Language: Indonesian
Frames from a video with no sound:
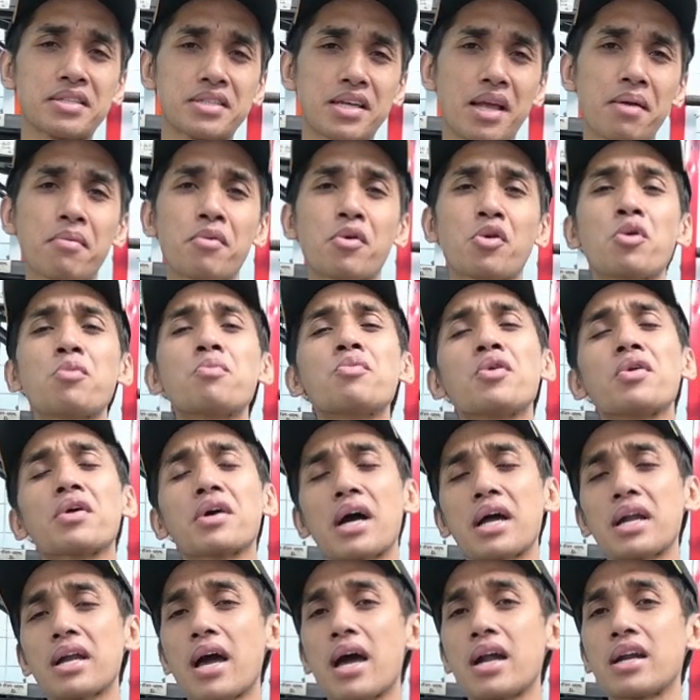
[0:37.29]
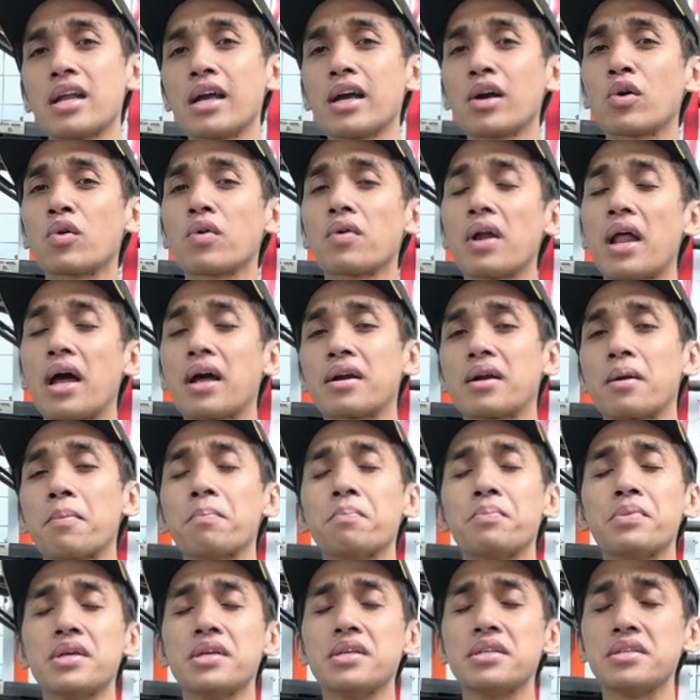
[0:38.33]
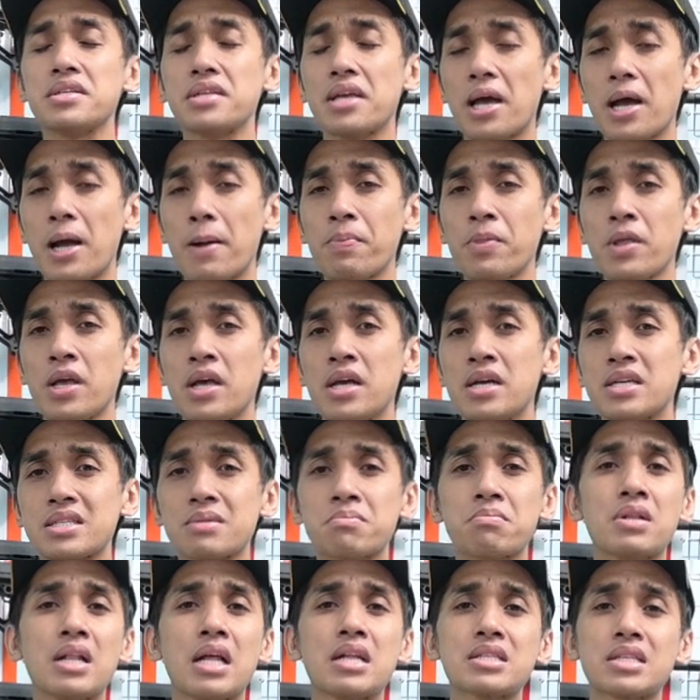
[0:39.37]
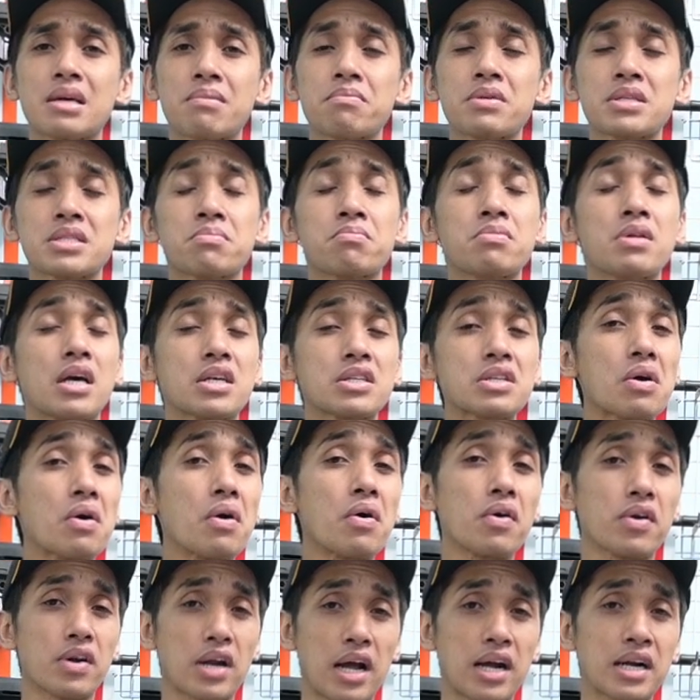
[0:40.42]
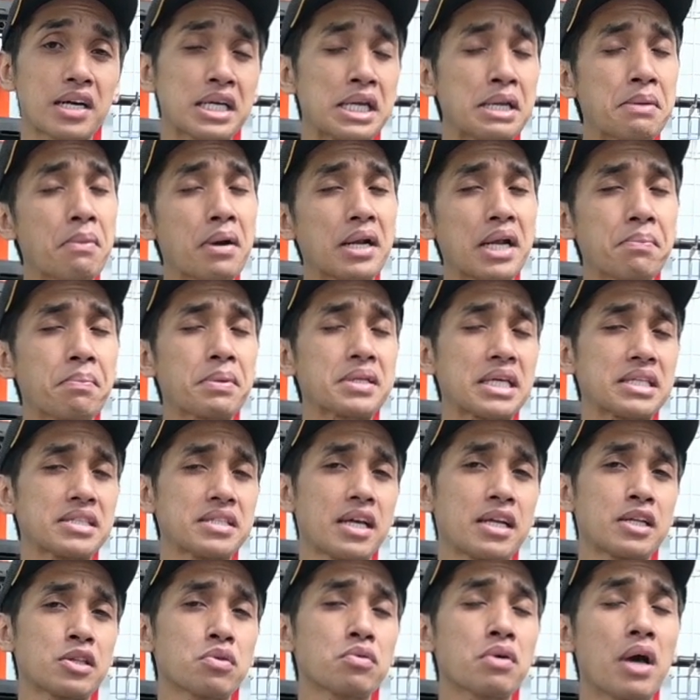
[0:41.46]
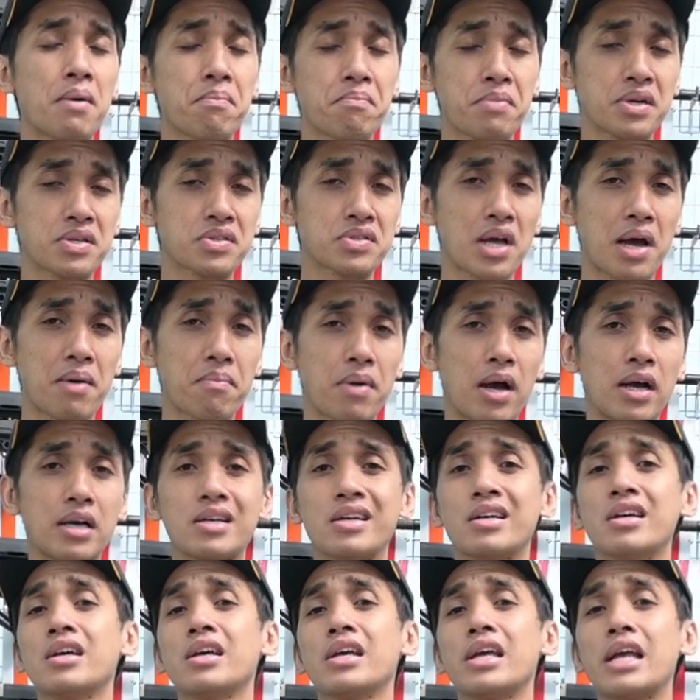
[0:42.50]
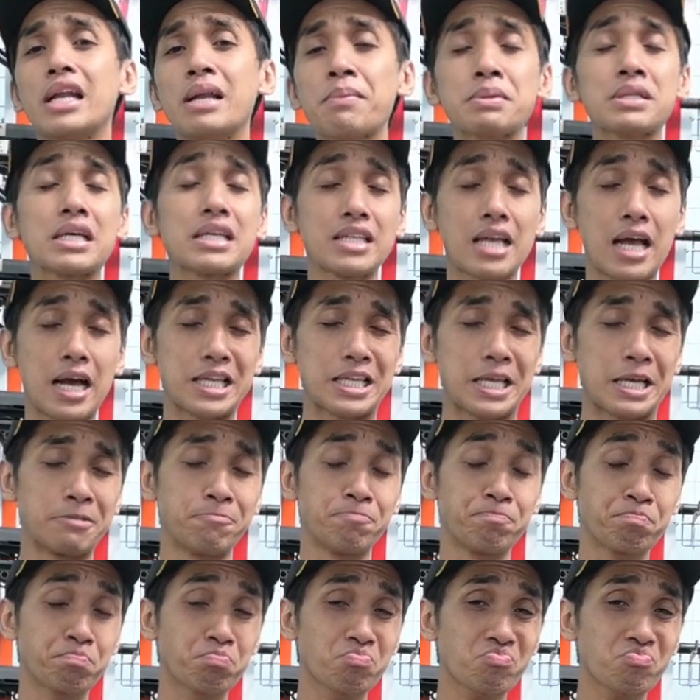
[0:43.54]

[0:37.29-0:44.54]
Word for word: Saya mengumpulkan ada kurang lebihnya 9 11 orang di mana pertanyaan itu hampir sama. Ini pertanyaannya.